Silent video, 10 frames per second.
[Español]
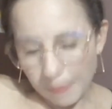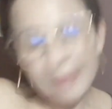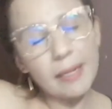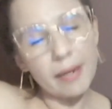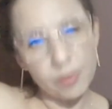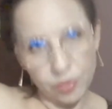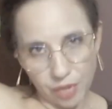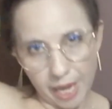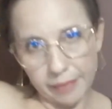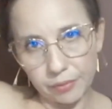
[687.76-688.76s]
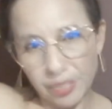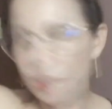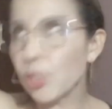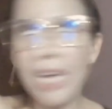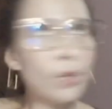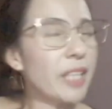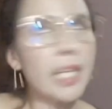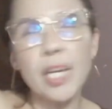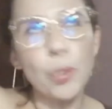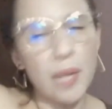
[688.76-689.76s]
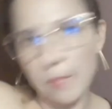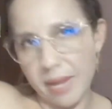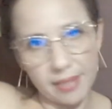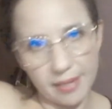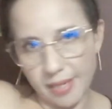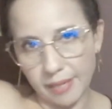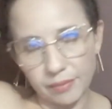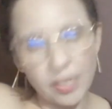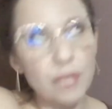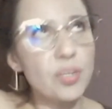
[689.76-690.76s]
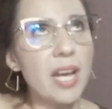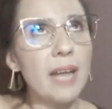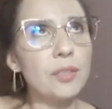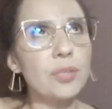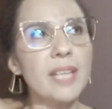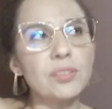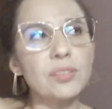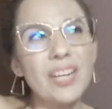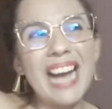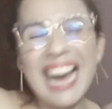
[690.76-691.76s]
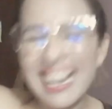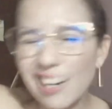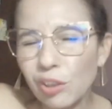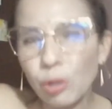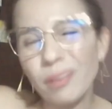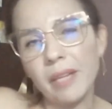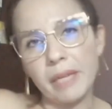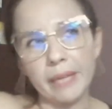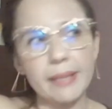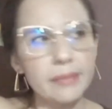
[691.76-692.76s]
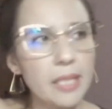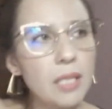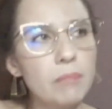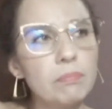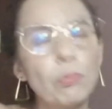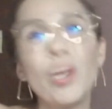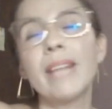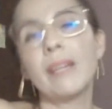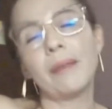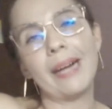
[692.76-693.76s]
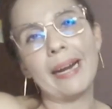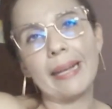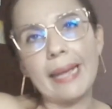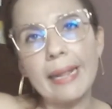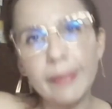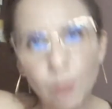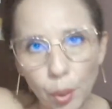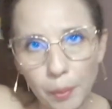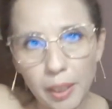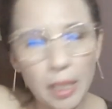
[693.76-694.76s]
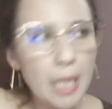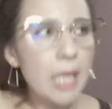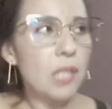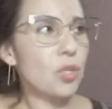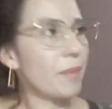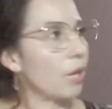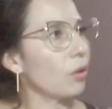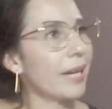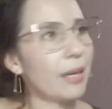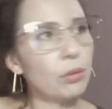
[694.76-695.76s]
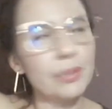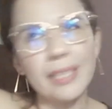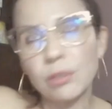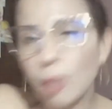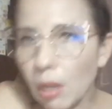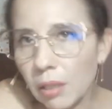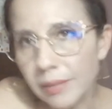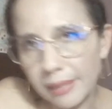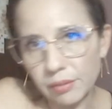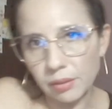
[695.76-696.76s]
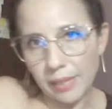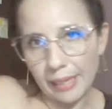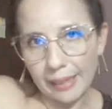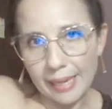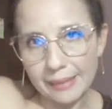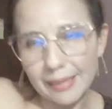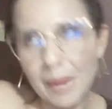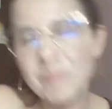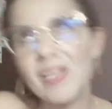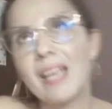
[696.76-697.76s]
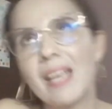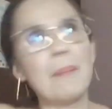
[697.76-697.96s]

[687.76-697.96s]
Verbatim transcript: Vas a renunciar. O sea, yo ya no te quiero ver más así. O sea, yo ya, yo ya estoy harto de verte así voy a trabajar el doble, yo me hago cargo de todos los gastos de la casa,